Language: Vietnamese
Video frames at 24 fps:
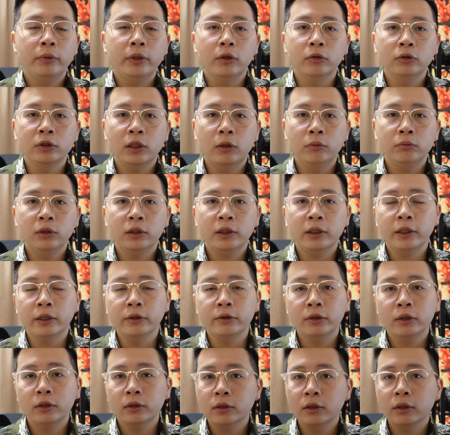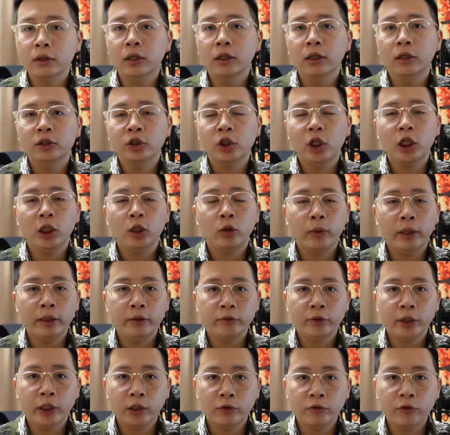hiểu xong những cái kiến thức uh, xoay quanh
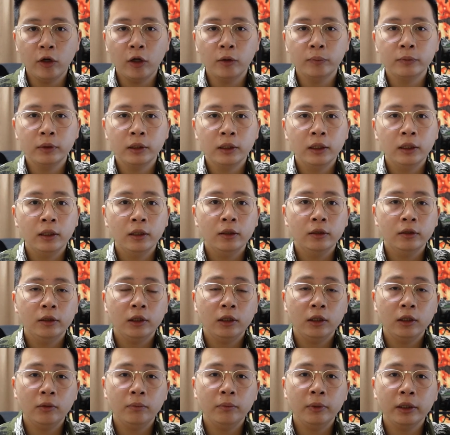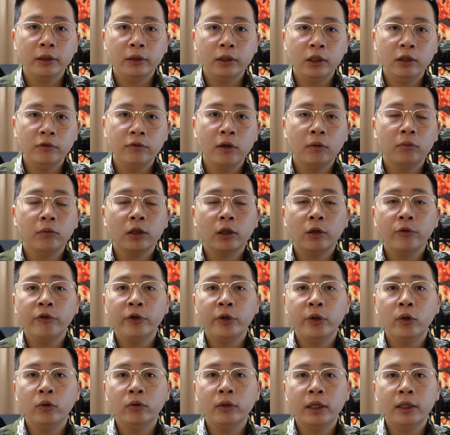Terraform thì mình hy vọng là cái
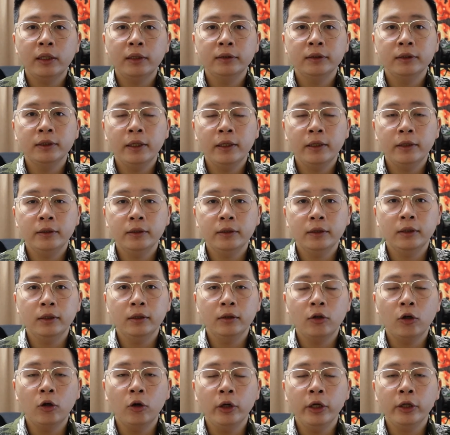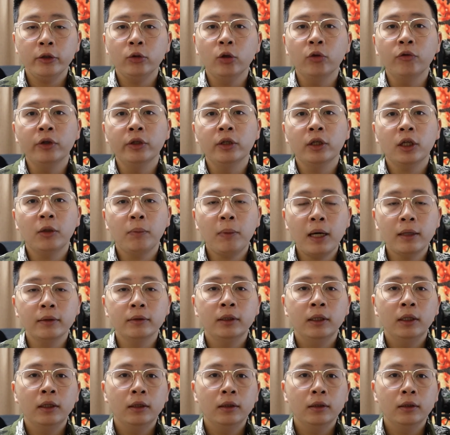video này sẽ uh, có ích đối với những các bạn
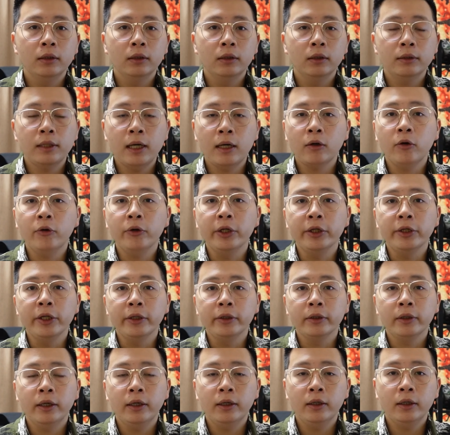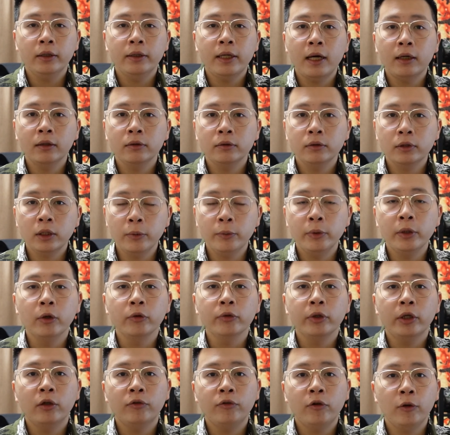uh, đang có ý định hay là đang tìm hiểu
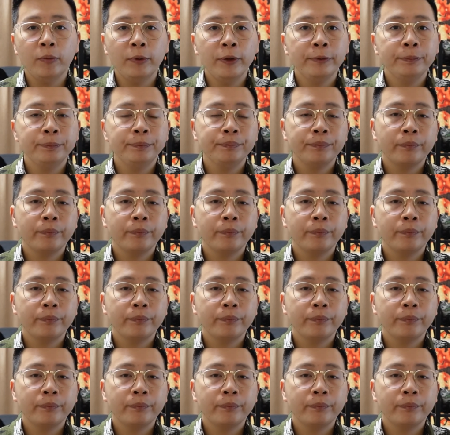Terraform nhé.